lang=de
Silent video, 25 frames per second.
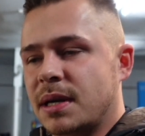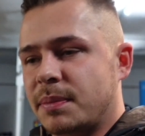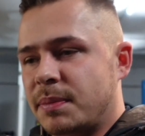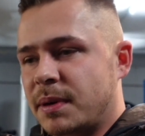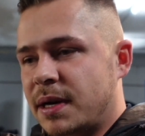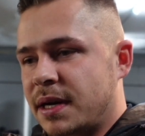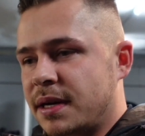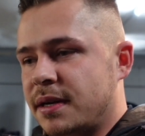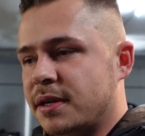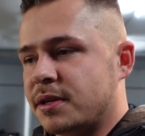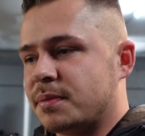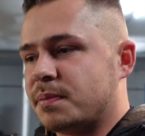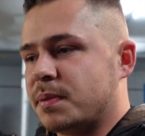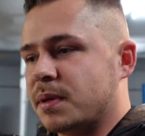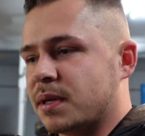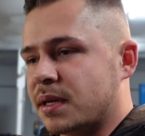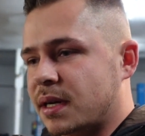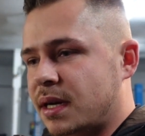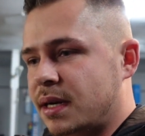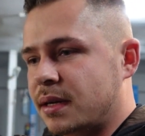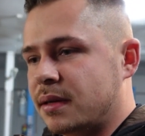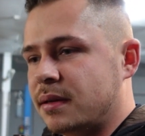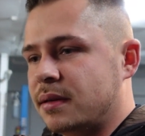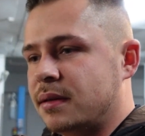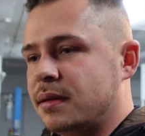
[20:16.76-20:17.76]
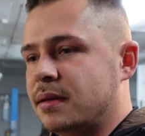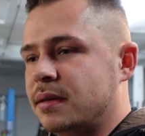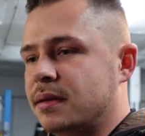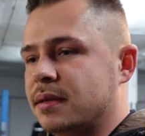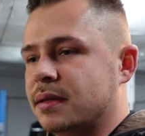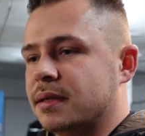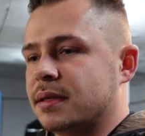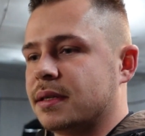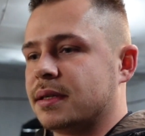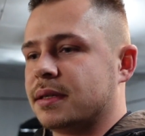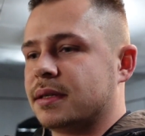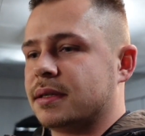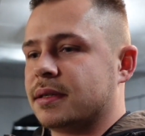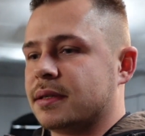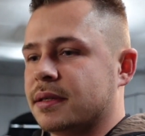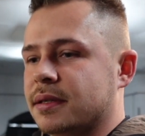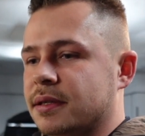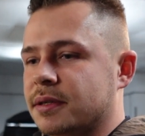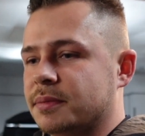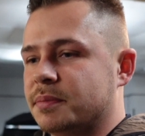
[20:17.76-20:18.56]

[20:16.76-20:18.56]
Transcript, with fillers: dabei, ich bin dran. Äh,